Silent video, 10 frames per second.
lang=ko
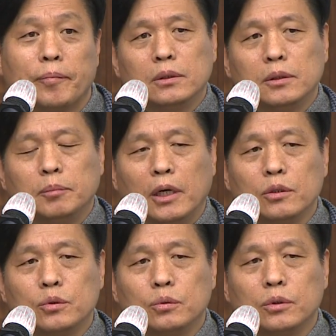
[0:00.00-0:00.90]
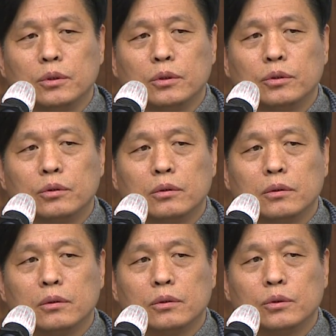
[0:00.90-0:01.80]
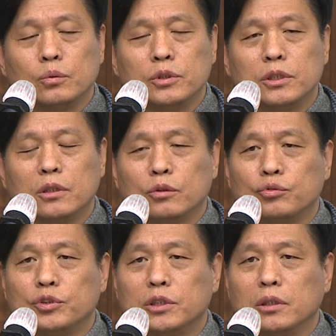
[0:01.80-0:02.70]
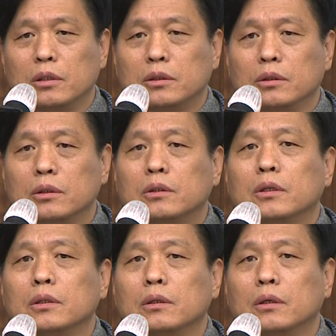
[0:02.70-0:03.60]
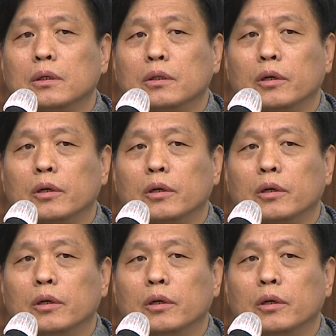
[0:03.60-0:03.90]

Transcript: 그 방송을 송신하고 수신하는 그 어떤